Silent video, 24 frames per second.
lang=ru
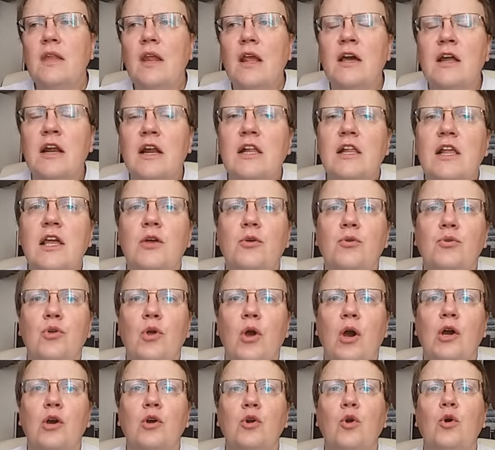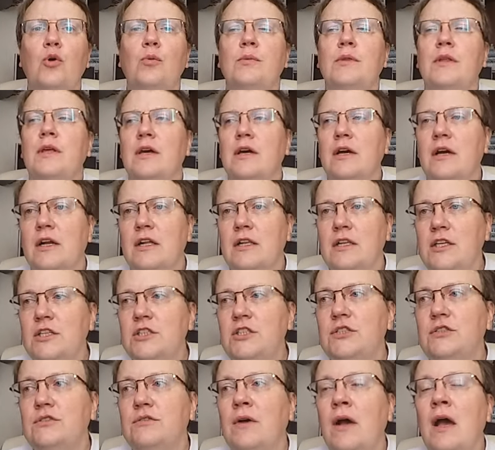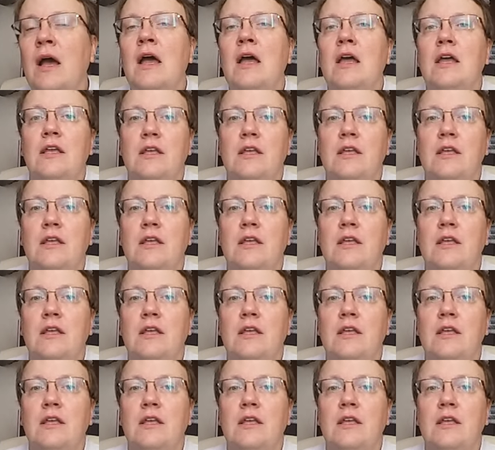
Ролей у нее огромное количество,